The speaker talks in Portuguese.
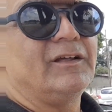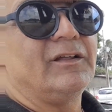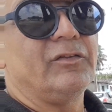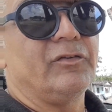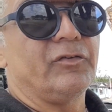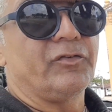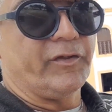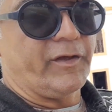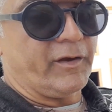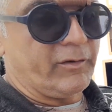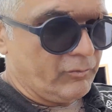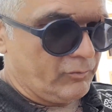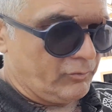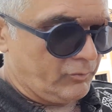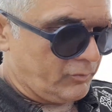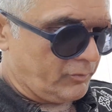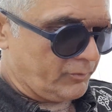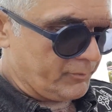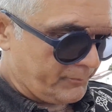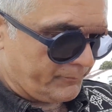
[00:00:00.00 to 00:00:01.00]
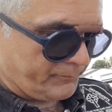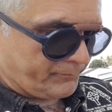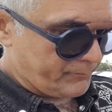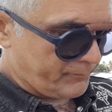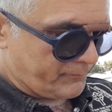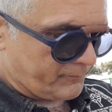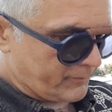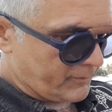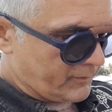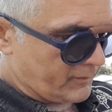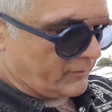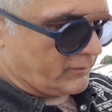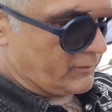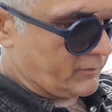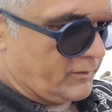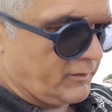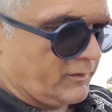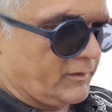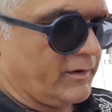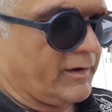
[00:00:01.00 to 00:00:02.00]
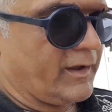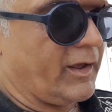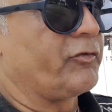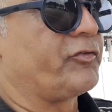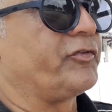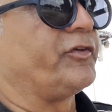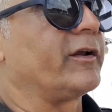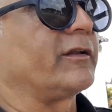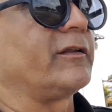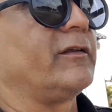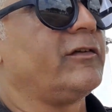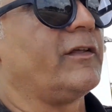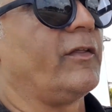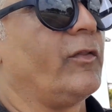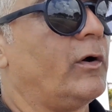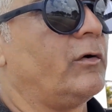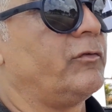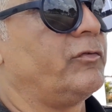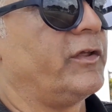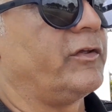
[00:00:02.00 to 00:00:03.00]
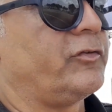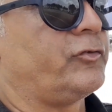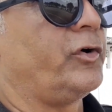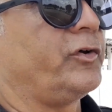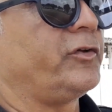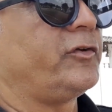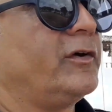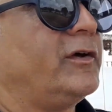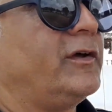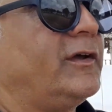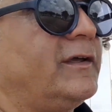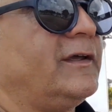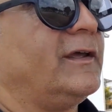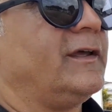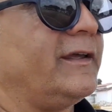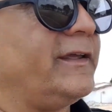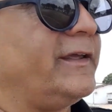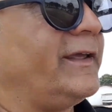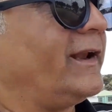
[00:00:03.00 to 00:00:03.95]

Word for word: Século é um século 19 18 E